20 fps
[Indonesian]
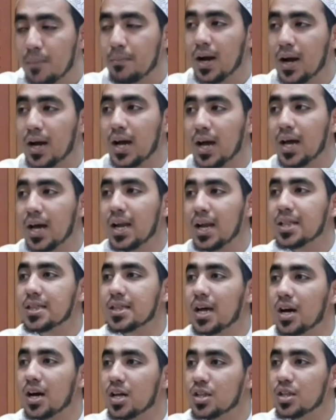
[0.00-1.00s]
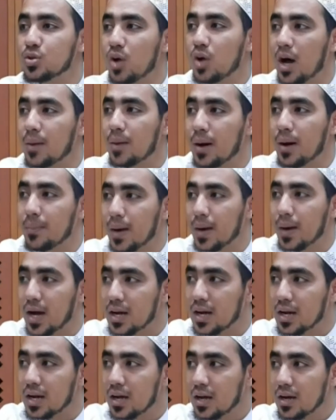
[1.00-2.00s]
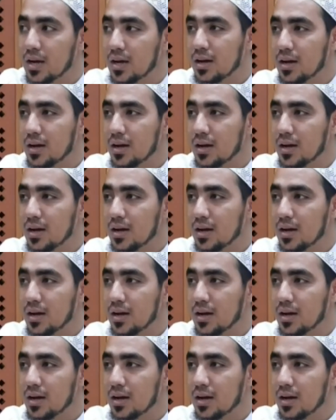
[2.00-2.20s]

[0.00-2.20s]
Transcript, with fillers: maka la takhattu Abu Bakar